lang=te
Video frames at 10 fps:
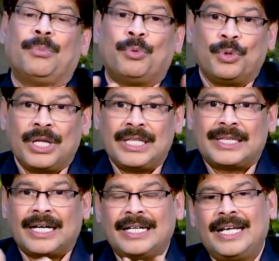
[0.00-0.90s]
మూడోది
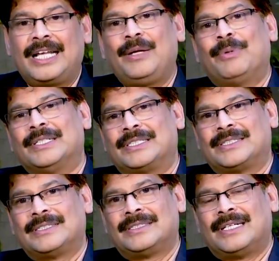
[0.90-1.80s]
థర్డ్ డిగ్రీ బర్న్స్
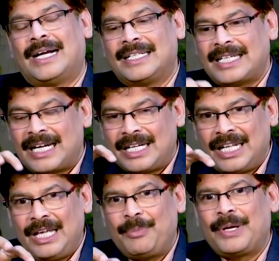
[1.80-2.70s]
అంటే చాలా
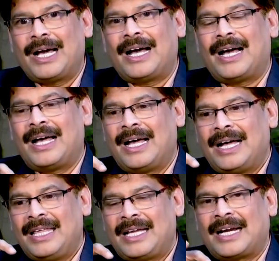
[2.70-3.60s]
డీప్గా
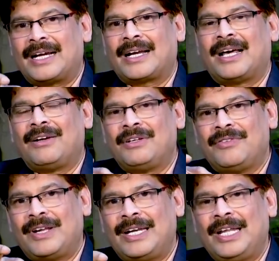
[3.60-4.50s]
ఈ కండరాలు
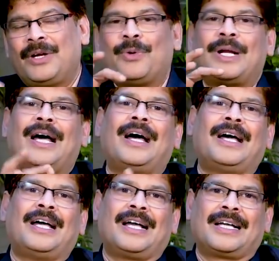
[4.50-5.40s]
ఇవన్నీ కూడా
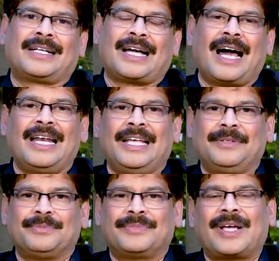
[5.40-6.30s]
ఖాళీ
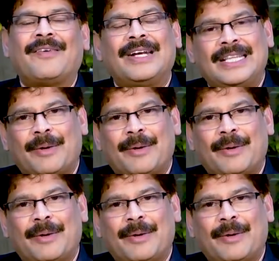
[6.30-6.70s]
అవన్నీ